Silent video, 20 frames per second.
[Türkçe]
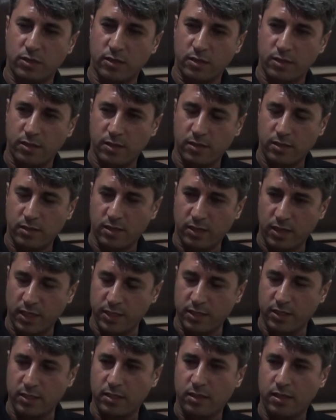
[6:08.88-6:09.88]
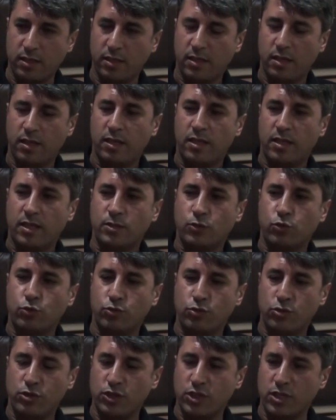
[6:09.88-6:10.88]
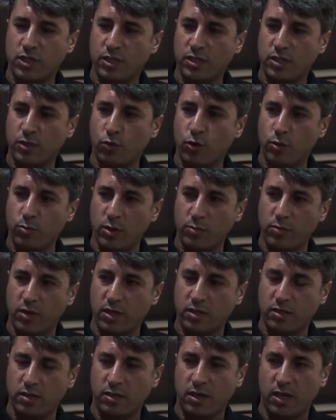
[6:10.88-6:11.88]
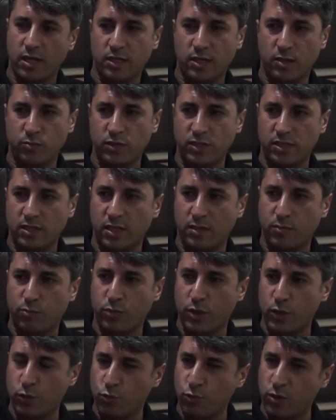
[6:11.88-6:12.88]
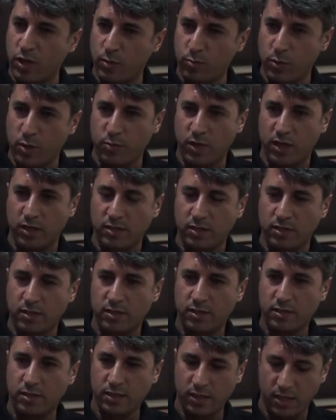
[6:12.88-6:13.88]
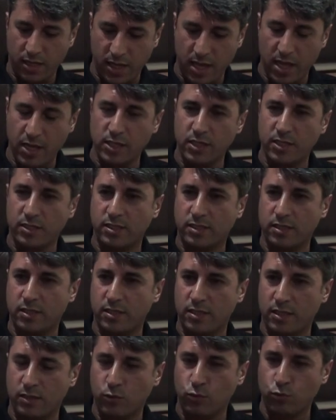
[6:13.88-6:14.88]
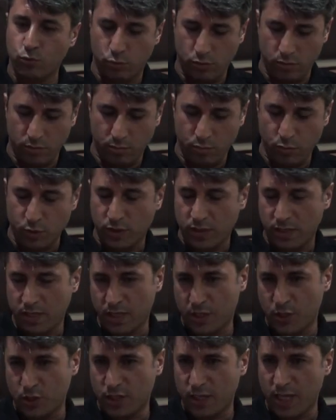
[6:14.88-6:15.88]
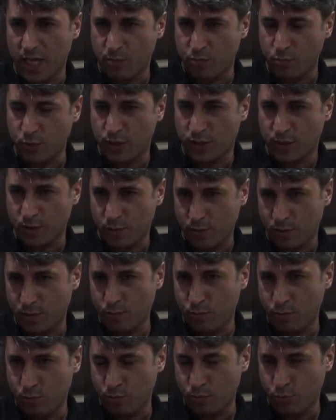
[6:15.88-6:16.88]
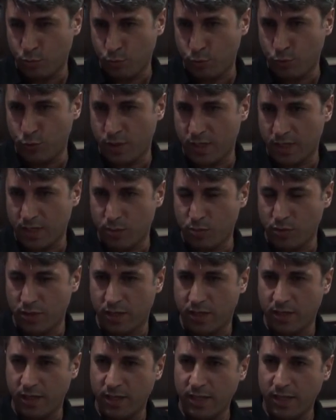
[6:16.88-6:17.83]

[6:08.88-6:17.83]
uyumalı. Aynen. Soru işareti olmamak. Soru işareti olmamak, arkamızdan beddua almamak. Yani en iyisi biz neticede hepimiz bu dünyada bir